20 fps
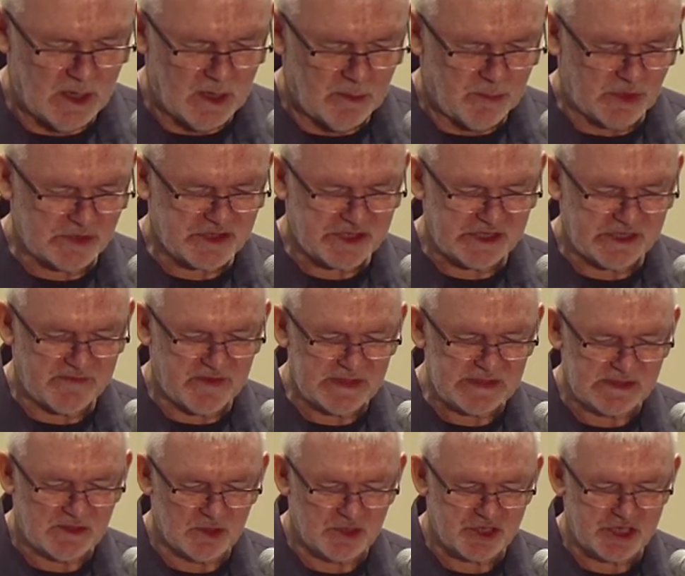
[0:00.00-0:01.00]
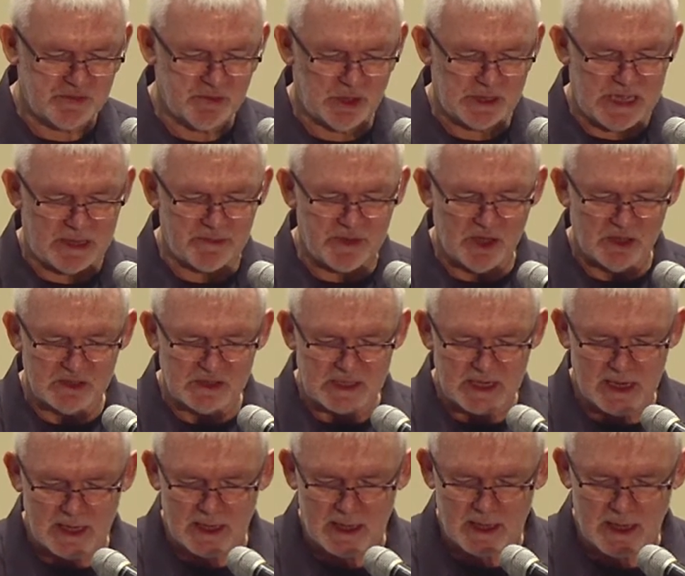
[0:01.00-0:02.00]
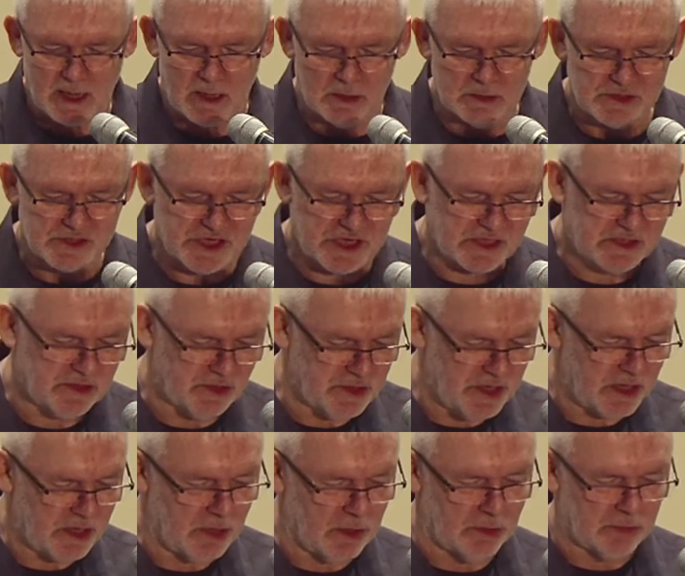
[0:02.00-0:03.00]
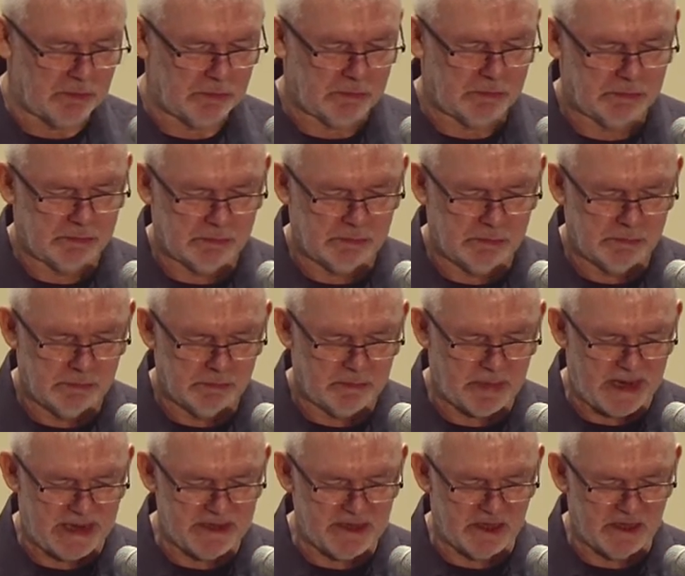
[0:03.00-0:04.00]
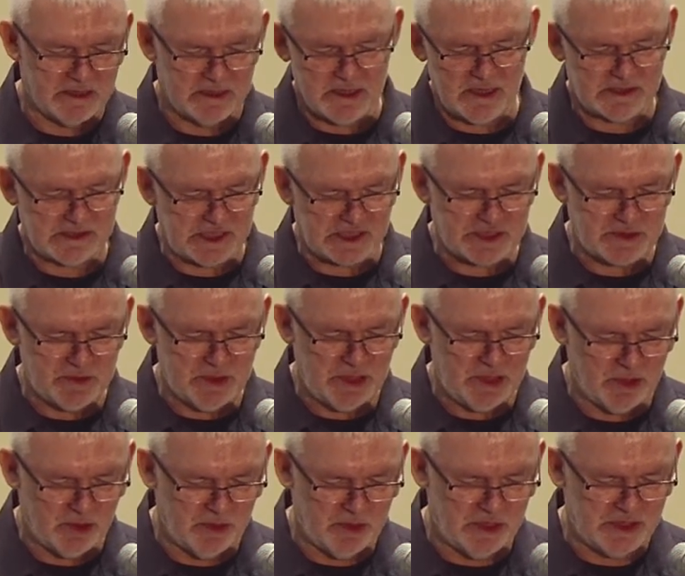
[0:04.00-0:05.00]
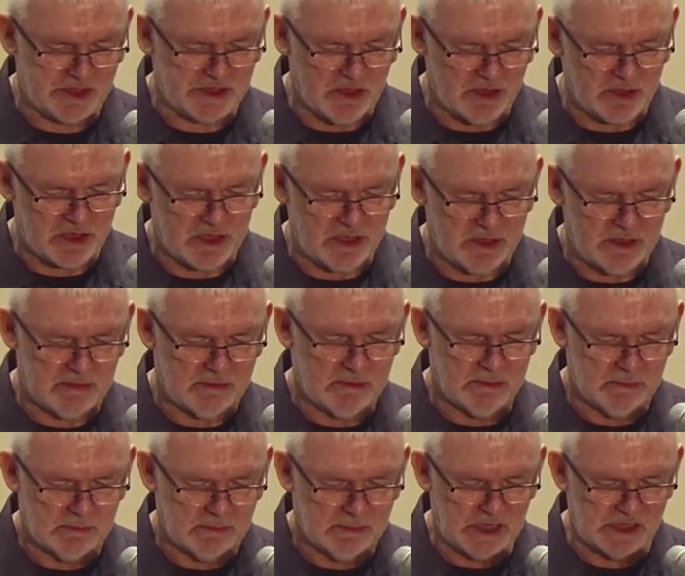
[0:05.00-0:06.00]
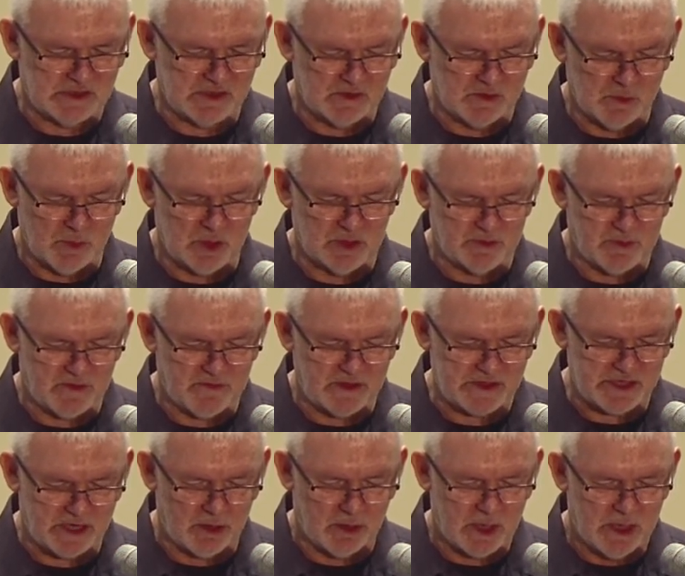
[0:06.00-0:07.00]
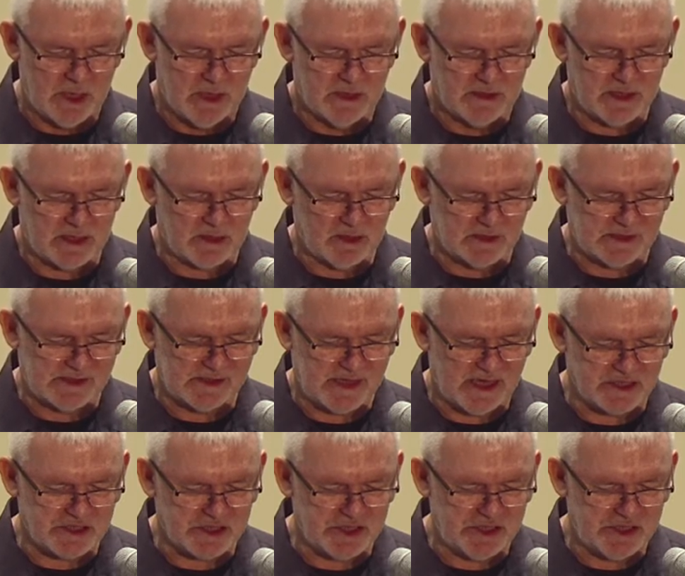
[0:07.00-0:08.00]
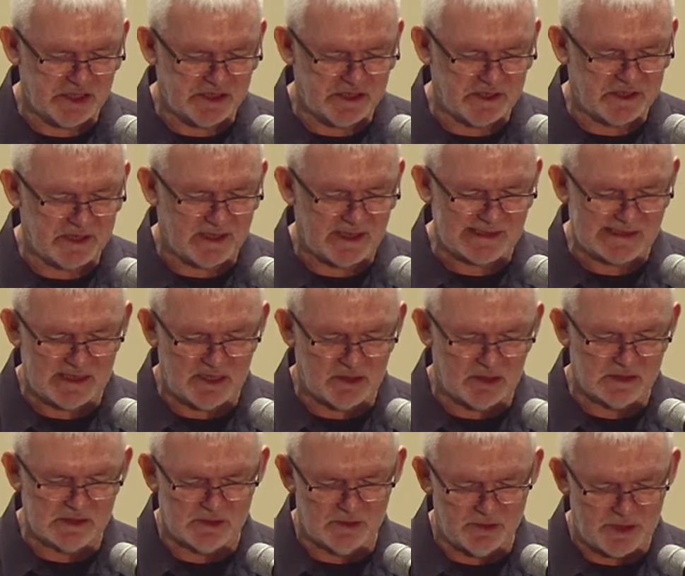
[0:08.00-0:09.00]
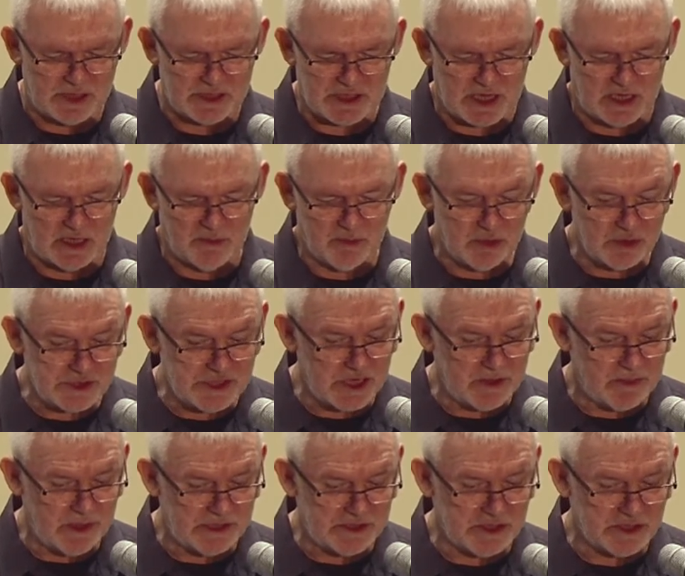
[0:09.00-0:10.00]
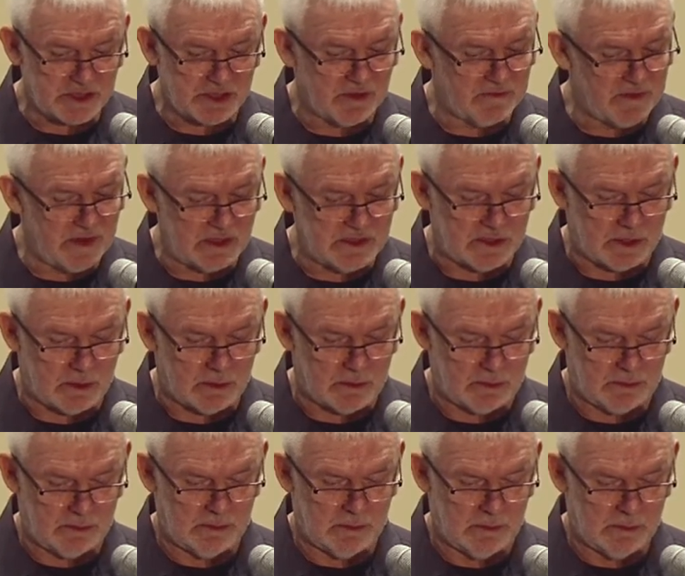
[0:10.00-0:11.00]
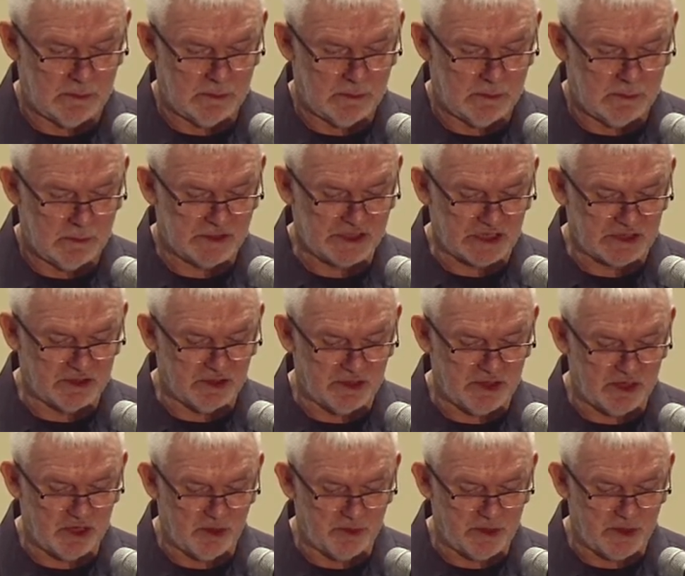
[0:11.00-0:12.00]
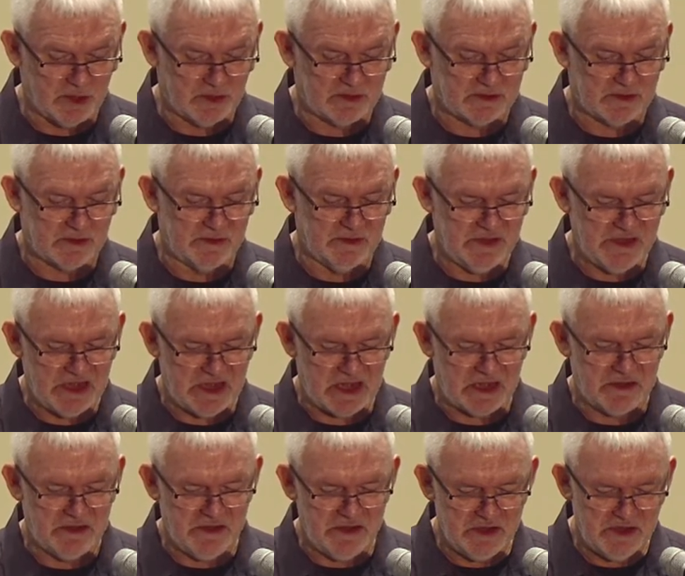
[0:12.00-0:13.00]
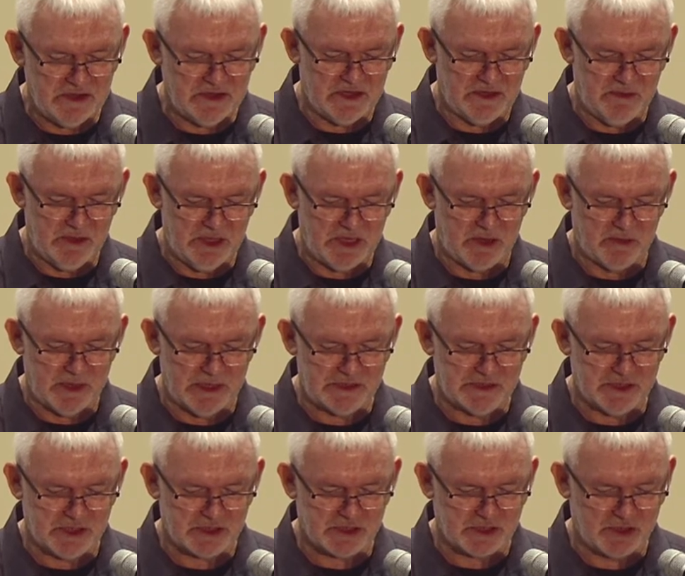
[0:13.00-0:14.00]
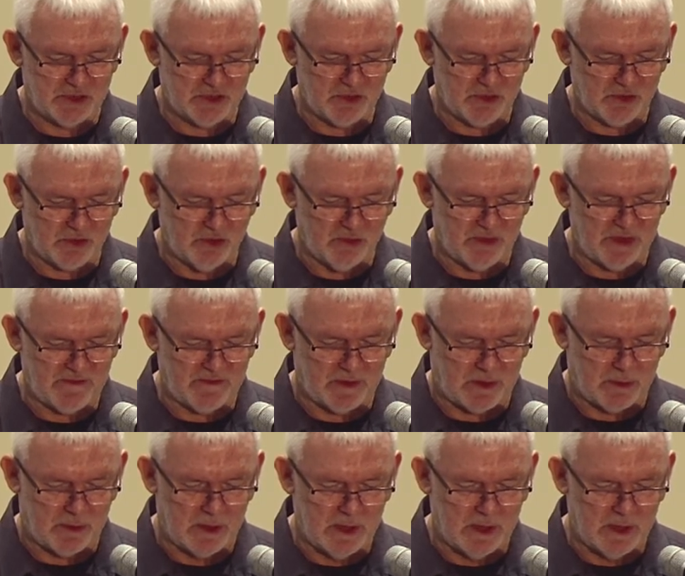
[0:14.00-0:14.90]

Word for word: Podszedł więc do Szymona Piotra, a on rzekł do niego: Panie, ty chcesz mi umyć nogi? Jezus mu odpowiedział: Tego, co ja czynię, ty teraz nie rozumiesz, ale później będziesz to wiedział. Rzekł do niego Piotr: Nie, nigdy mi nie będziesz nóg umywał.